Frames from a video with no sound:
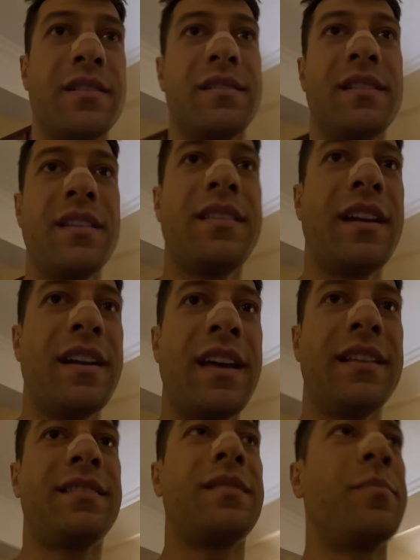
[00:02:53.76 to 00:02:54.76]
na
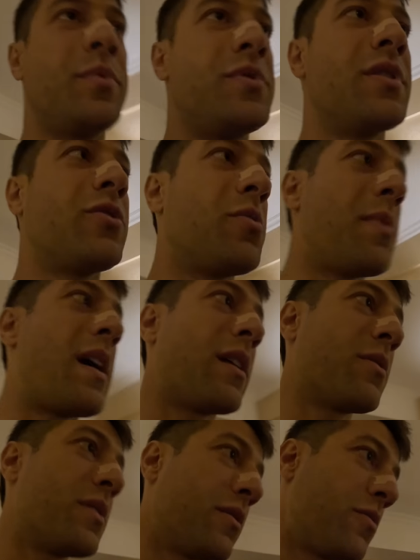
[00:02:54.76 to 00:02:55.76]
internet se podia tomar
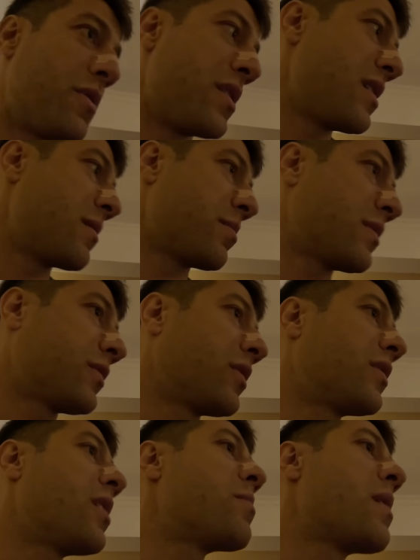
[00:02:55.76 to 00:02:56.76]
água da torneira, porque só
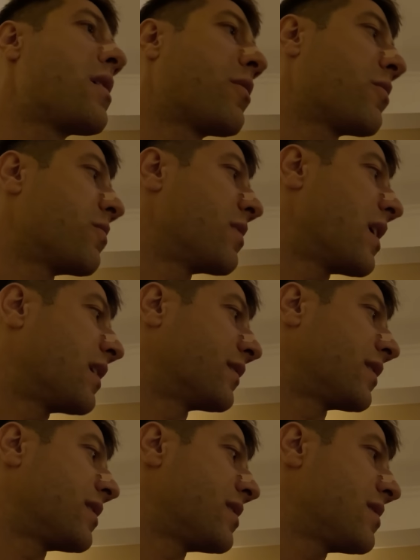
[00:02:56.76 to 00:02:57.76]
tem uma água com gás
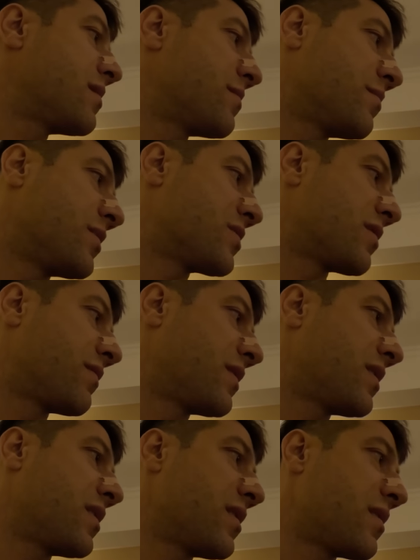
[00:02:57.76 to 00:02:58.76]
ali. Eu já vi
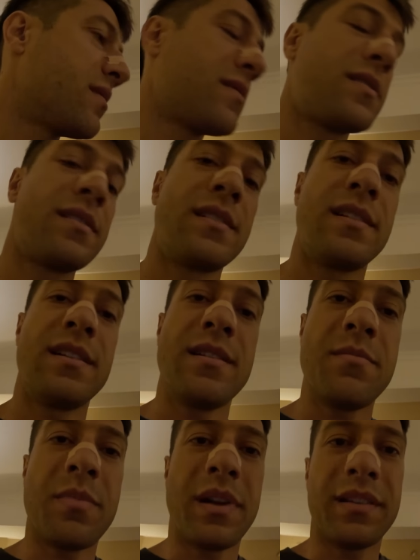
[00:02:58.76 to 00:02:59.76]
que
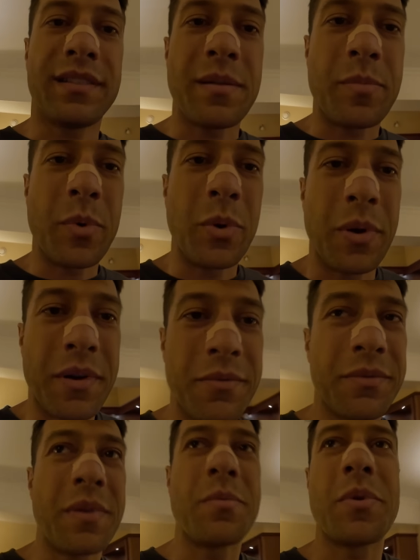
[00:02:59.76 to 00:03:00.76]
Parece que a Polônia
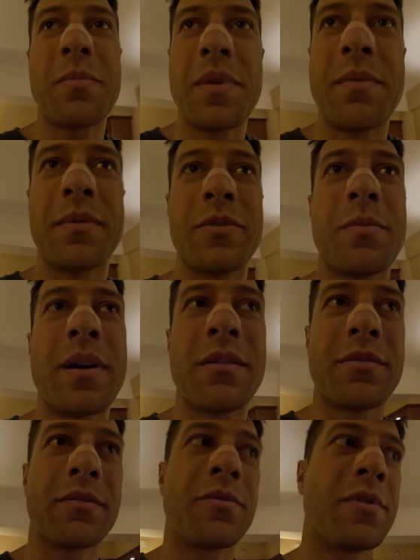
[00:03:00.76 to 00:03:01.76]
não tem problema tomar água da